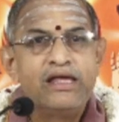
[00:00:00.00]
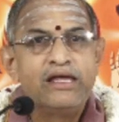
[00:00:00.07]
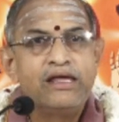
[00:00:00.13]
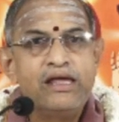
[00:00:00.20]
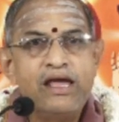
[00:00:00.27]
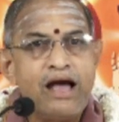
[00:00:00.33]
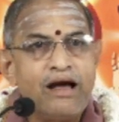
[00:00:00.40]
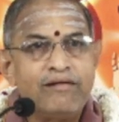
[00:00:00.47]

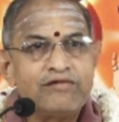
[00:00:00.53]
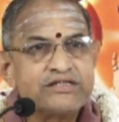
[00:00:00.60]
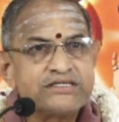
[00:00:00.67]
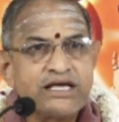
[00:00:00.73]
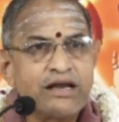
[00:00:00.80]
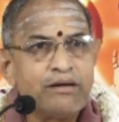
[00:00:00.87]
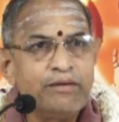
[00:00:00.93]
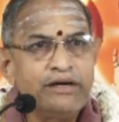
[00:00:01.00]
ఈ
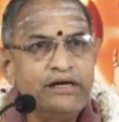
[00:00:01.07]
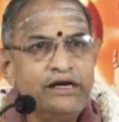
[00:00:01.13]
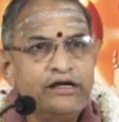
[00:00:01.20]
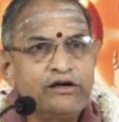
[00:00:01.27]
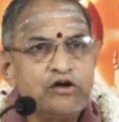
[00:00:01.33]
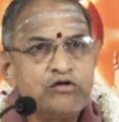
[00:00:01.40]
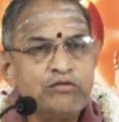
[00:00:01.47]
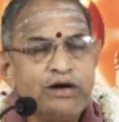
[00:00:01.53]
అవసరం
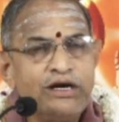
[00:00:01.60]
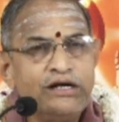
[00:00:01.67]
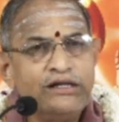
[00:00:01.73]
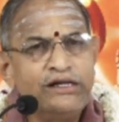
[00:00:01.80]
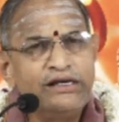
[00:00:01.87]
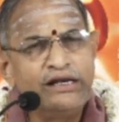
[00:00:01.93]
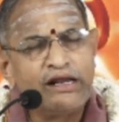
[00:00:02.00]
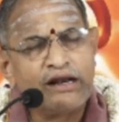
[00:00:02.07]

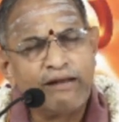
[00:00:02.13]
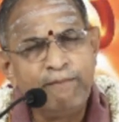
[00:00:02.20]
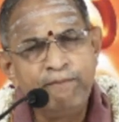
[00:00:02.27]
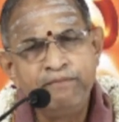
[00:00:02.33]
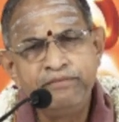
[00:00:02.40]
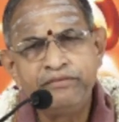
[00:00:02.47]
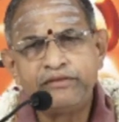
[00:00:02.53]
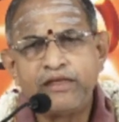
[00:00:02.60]
అనేటటువంటిది
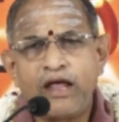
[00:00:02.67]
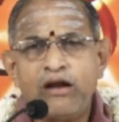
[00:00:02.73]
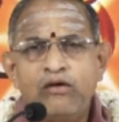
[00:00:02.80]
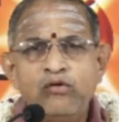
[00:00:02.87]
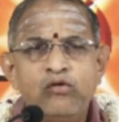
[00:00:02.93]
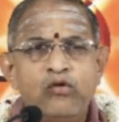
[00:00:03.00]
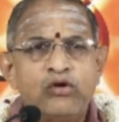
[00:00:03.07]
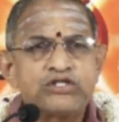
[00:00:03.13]
నిరంతరం
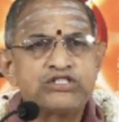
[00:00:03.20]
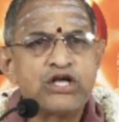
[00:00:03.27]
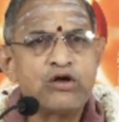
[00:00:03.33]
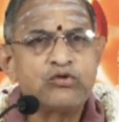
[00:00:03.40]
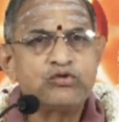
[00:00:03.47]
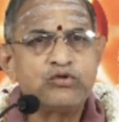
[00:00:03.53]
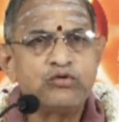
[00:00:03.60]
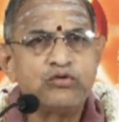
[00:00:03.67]

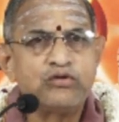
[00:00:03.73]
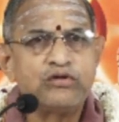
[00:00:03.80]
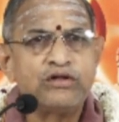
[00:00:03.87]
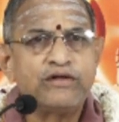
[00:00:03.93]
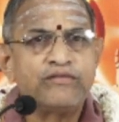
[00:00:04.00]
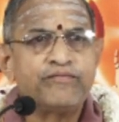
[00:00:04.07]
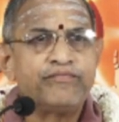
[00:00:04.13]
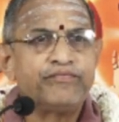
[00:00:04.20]
కొనసాగుతూ
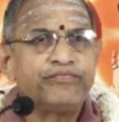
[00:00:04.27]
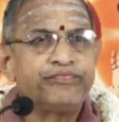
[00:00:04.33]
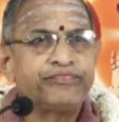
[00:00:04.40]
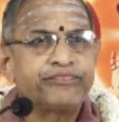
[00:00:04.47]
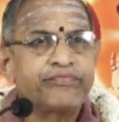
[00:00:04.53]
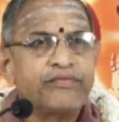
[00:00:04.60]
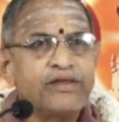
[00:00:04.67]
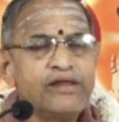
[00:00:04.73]
ఉంటుంది
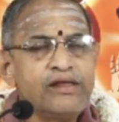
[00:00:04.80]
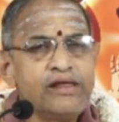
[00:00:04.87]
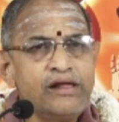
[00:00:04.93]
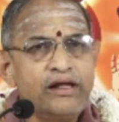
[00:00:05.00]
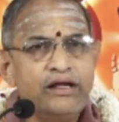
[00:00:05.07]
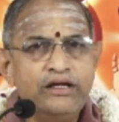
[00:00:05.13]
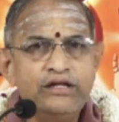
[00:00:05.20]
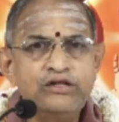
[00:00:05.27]

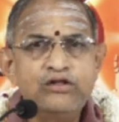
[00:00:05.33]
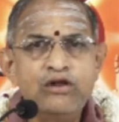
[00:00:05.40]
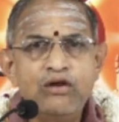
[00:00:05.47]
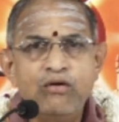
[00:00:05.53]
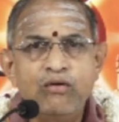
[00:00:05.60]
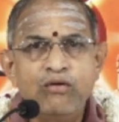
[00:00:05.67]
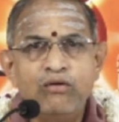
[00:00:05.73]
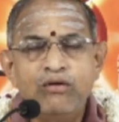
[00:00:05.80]

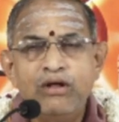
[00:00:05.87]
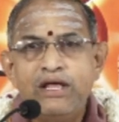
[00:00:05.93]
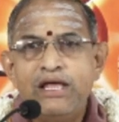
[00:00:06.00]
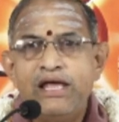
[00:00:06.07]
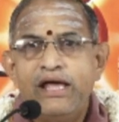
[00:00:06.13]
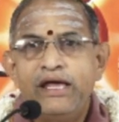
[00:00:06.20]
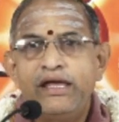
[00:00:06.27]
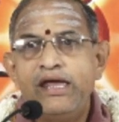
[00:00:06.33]
ఇందులో
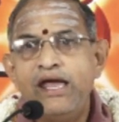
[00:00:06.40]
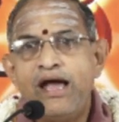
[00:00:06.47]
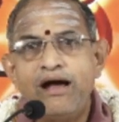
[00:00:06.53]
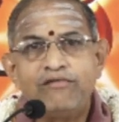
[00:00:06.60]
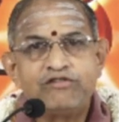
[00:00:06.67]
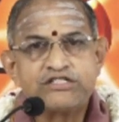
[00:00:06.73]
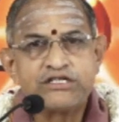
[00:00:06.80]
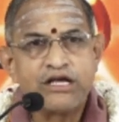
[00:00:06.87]
ఈ
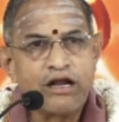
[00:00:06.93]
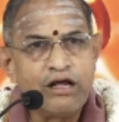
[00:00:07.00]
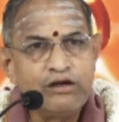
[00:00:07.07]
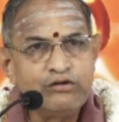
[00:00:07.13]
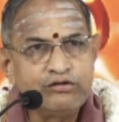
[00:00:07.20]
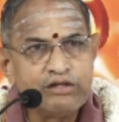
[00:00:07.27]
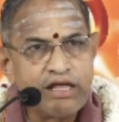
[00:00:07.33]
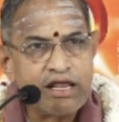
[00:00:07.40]

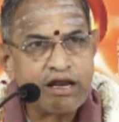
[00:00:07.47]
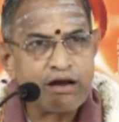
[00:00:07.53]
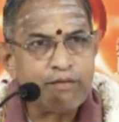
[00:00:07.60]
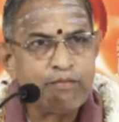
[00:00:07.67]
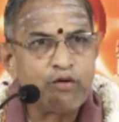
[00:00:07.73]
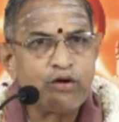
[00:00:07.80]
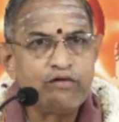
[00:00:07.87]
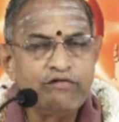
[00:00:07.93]
అవసరాలు
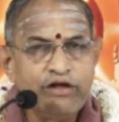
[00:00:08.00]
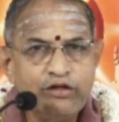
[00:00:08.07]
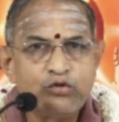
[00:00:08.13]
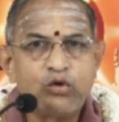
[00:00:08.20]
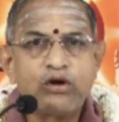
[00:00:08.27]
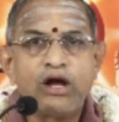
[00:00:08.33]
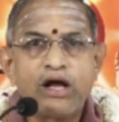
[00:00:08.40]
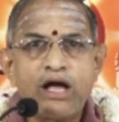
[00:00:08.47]
తీరకపోవడమే
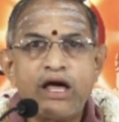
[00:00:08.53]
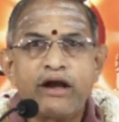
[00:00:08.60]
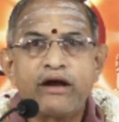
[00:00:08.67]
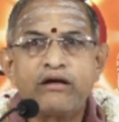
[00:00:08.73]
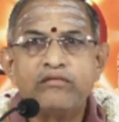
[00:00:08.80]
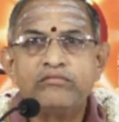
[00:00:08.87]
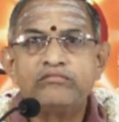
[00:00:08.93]
దుఃఖ కారణం